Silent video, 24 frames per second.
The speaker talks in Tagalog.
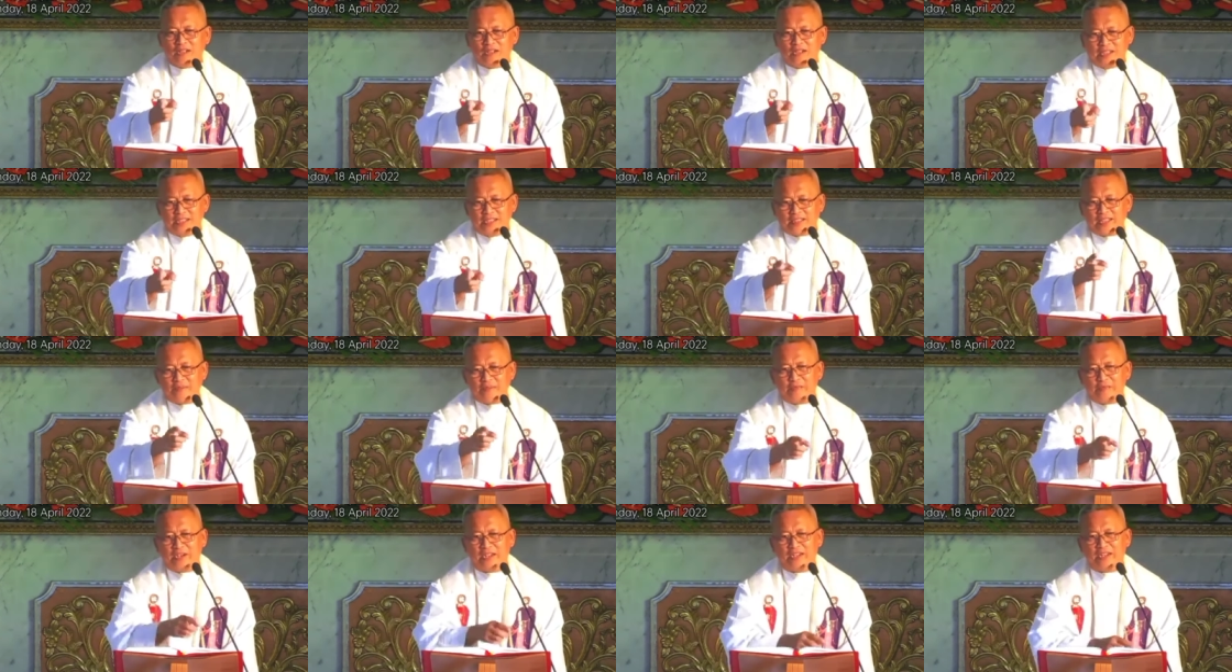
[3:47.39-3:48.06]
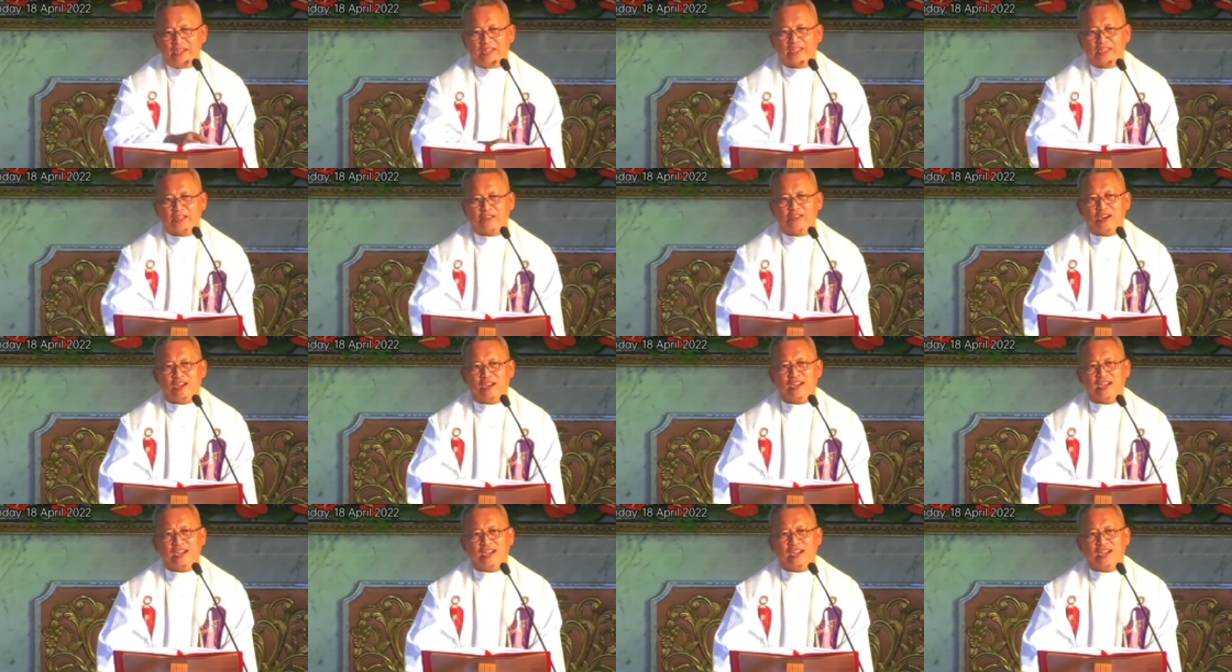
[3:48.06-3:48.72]
itabi ninyo
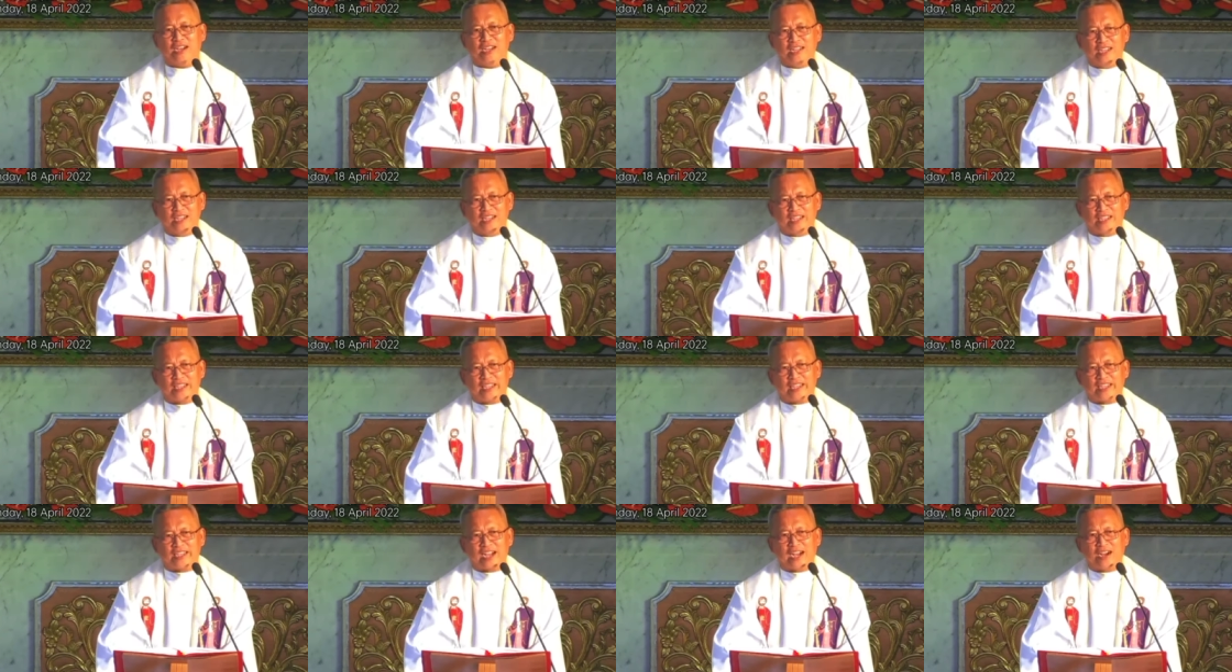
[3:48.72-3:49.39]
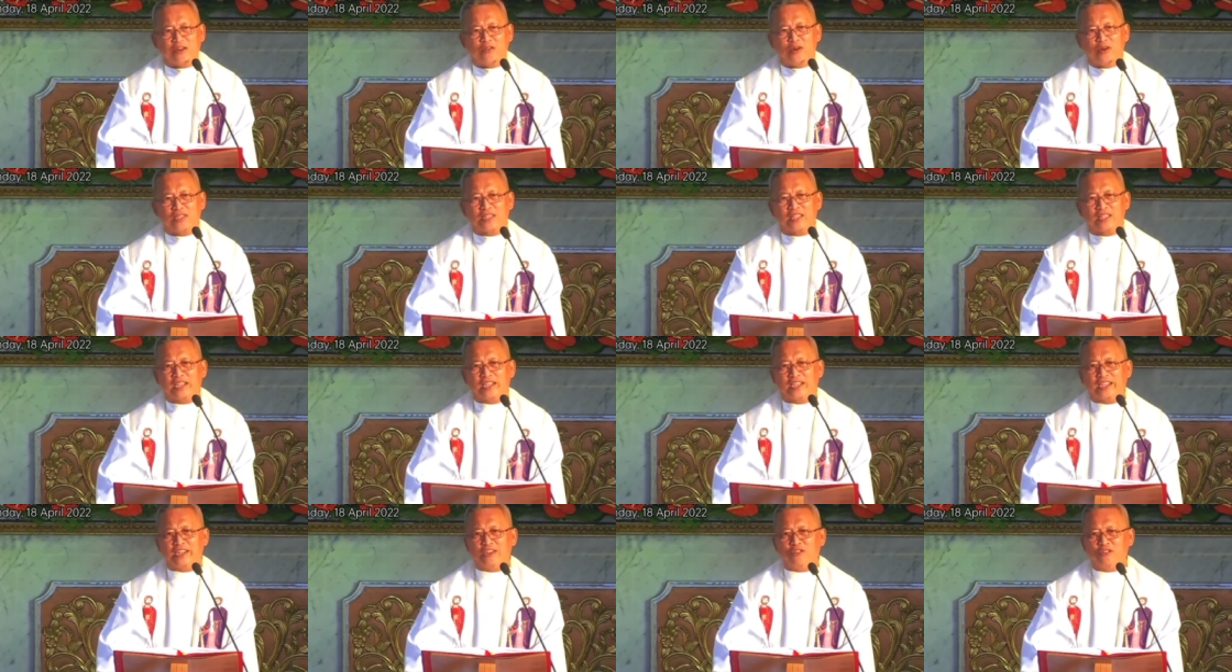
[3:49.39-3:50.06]
ha nga gikawat
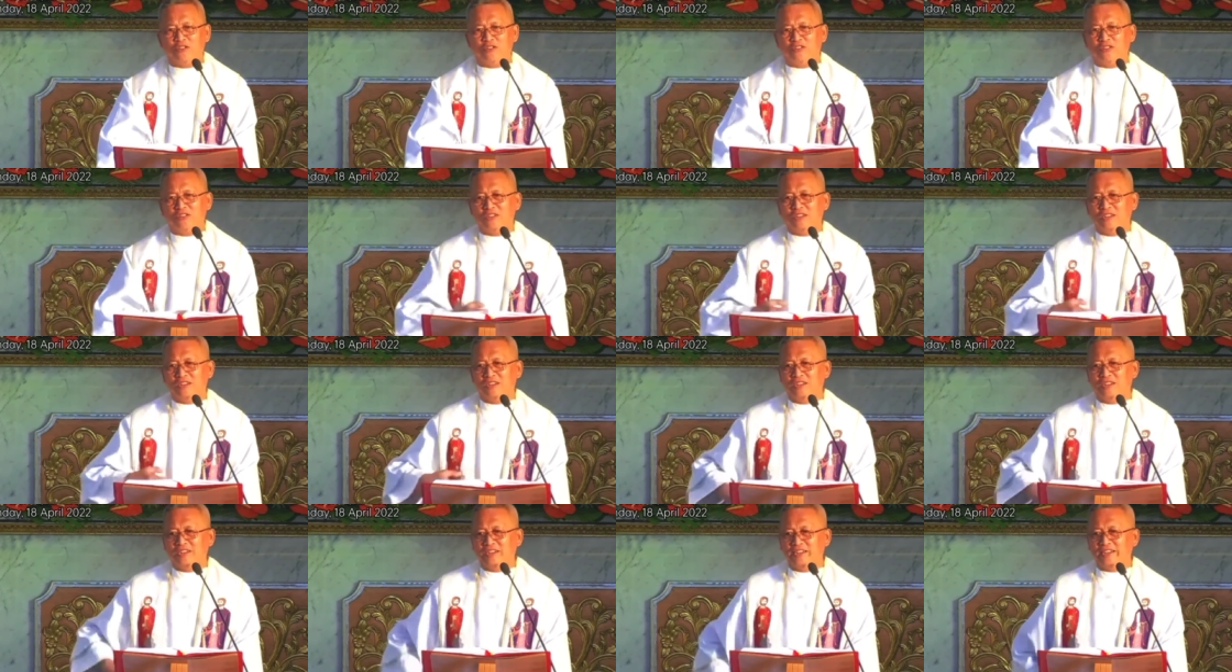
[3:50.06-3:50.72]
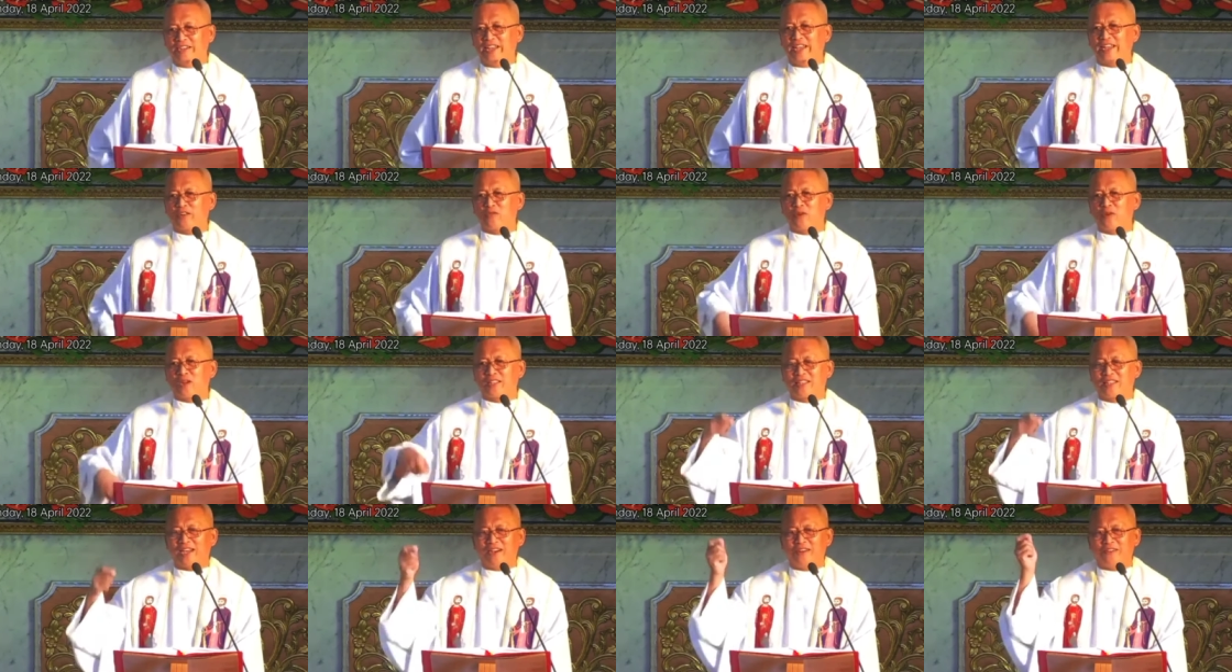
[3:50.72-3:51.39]
ang Ginoo di ay
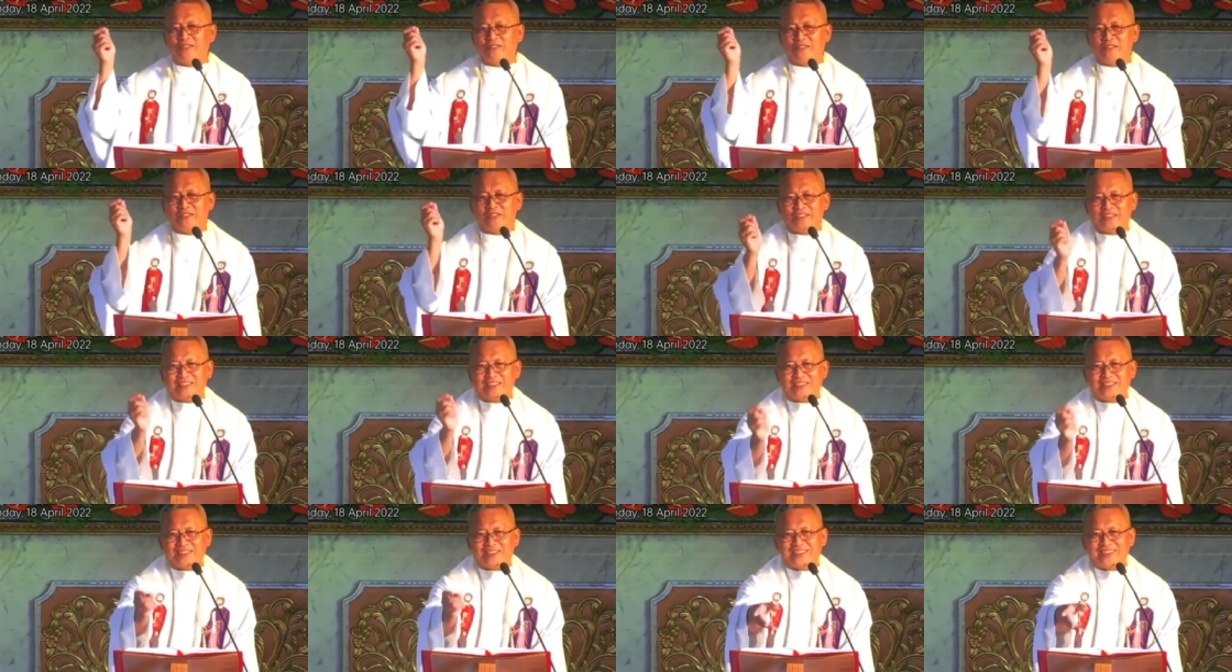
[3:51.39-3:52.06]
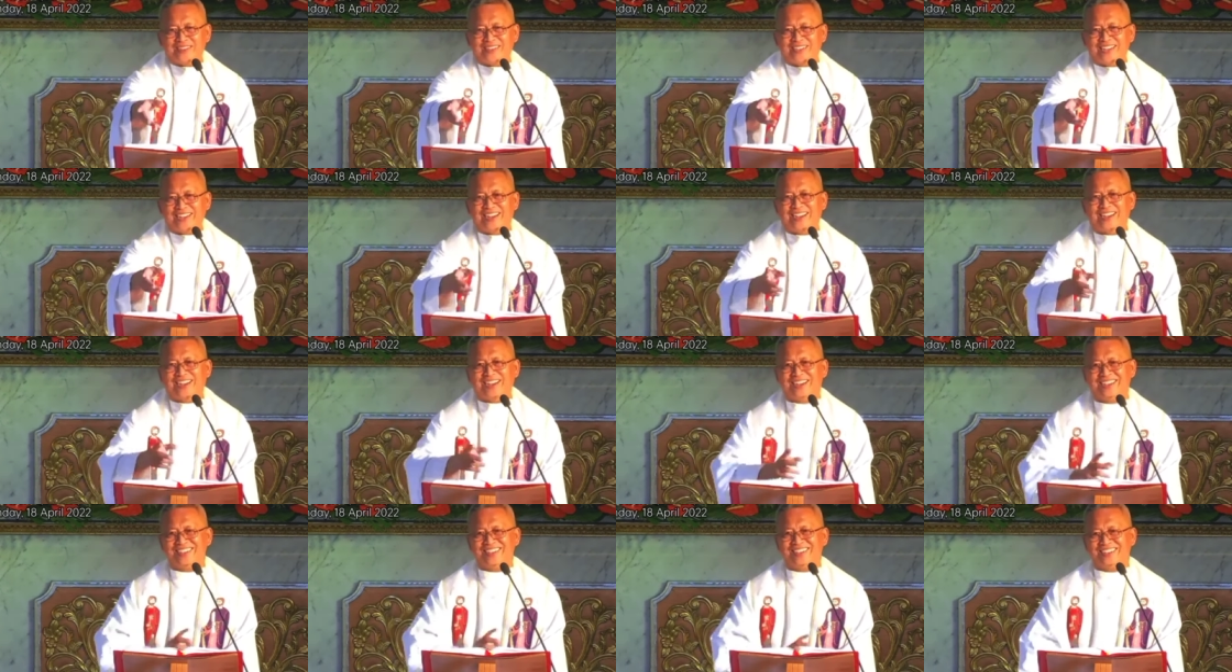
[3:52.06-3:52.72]
kwartao. Oh. ah,